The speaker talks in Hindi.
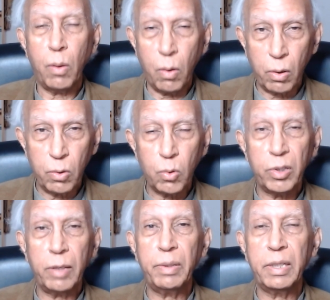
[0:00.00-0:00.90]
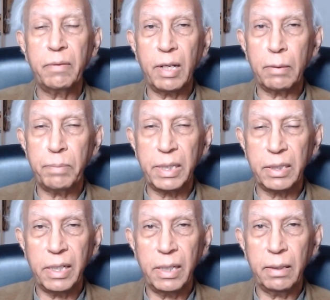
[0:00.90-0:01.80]
और लोगों ने भी डेवलपमेंट
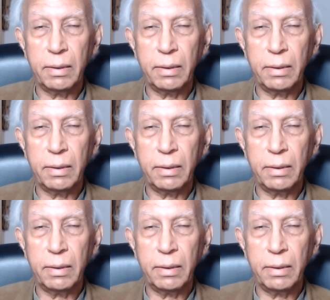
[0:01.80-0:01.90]
की